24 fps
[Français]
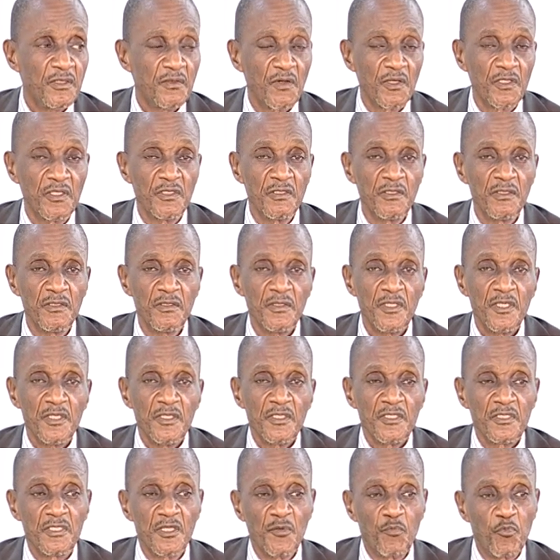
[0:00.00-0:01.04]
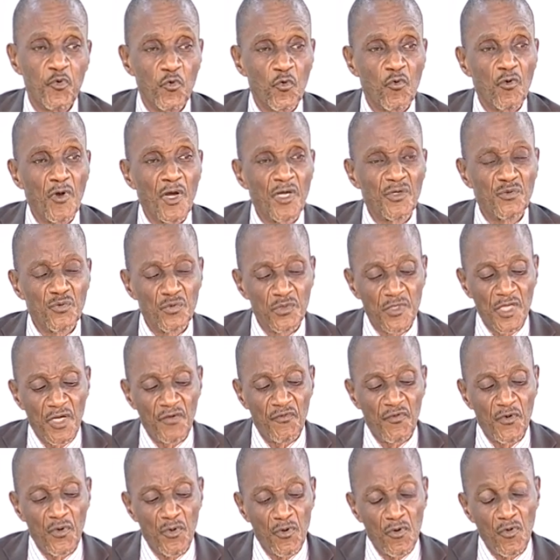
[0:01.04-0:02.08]
Voyez C'est pourquoi nous
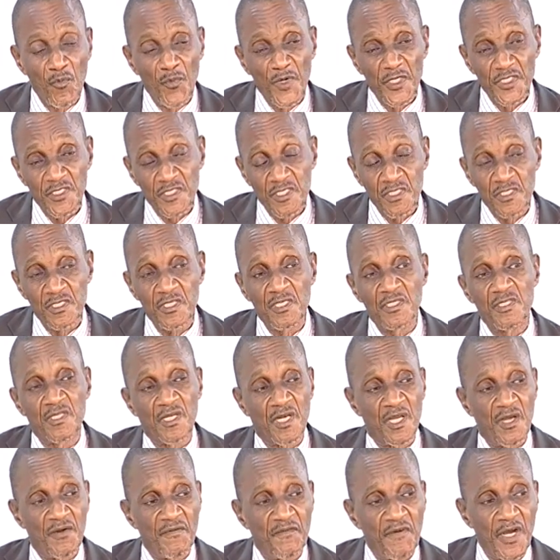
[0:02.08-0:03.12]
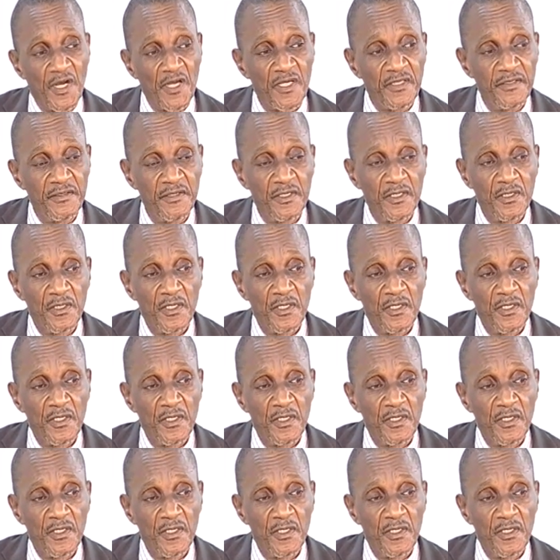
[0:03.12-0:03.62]
avons commencé ce travail